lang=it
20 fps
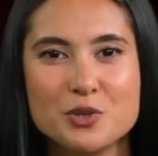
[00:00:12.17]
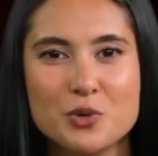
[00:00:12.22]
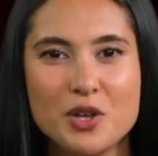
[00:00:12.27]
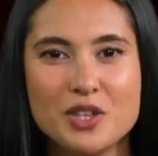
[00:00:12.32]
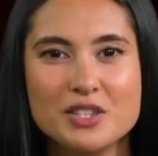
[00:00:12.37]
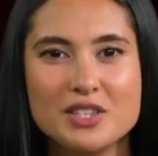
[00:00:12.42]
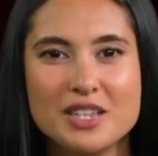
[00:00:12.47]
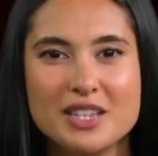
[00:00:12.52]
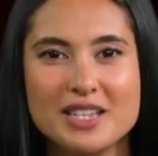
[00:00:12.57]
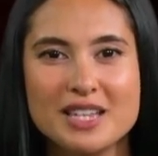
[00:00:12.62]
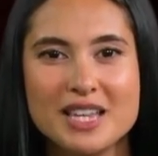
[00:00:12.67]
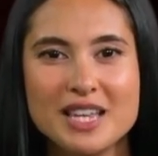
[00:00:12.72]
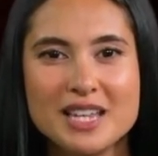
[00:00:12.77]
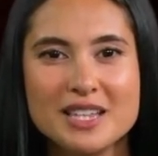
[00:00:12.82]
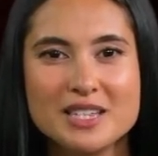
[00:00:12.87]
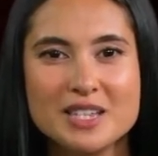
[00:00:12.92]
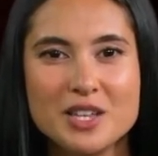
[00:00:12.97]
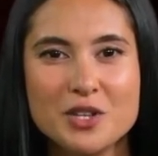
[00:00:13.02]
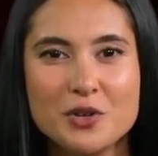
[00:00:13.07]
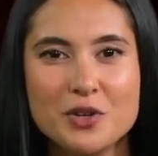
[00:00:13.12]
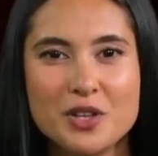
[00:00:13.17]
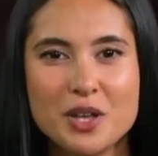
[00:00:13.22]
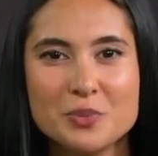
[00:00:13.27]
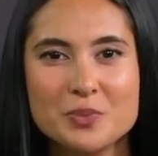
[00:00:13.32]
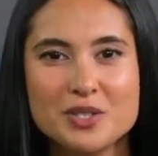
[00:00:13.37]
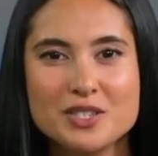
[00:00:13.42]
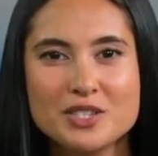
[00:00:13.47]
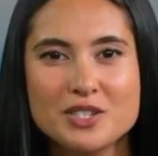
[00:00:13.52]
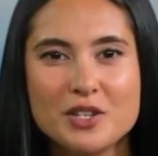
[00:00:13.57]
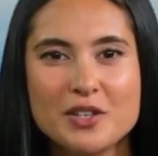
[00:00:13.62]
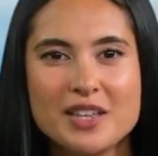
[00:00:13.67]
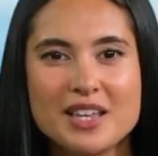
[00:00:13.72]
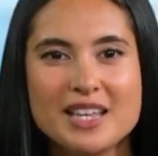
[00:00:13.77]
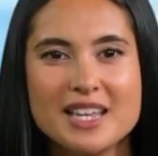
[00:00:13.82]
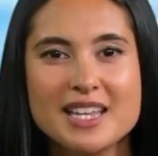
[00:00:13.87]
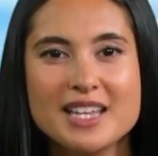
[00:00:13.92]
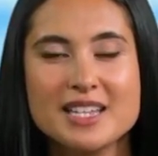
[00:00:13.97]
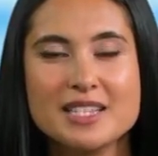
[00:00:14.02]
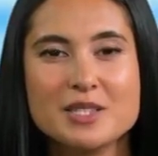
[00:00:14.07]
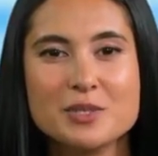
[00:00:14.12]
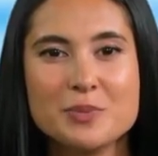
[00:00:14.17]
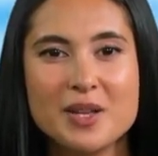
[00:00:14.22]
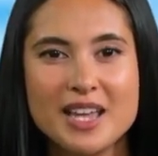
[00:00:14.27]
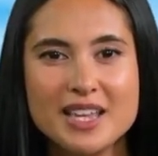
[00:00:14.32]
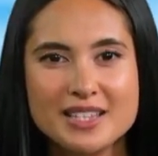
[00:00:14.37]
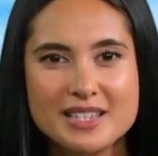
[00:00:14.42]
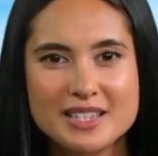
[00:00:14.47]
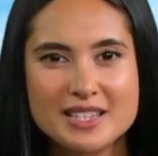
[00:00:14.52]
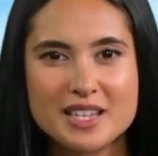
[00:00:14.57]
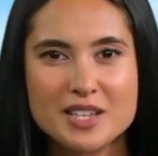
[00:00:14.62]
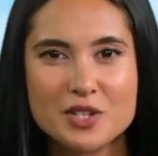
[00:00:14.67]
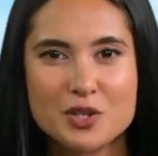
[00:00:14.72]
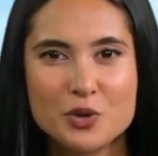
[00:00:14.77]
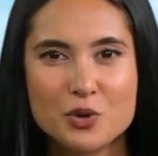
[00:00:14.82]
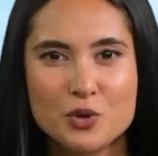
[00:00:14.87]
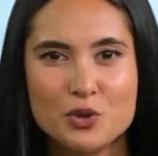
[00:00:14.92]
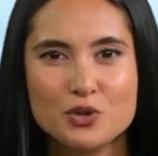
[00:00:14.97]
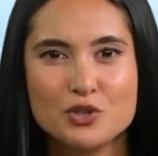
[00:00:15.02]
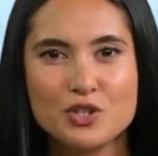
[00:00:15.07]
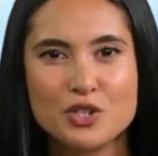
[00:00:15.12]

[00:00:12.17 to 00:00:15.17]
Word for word: Watch si inizia con la passione di Chris Benz, un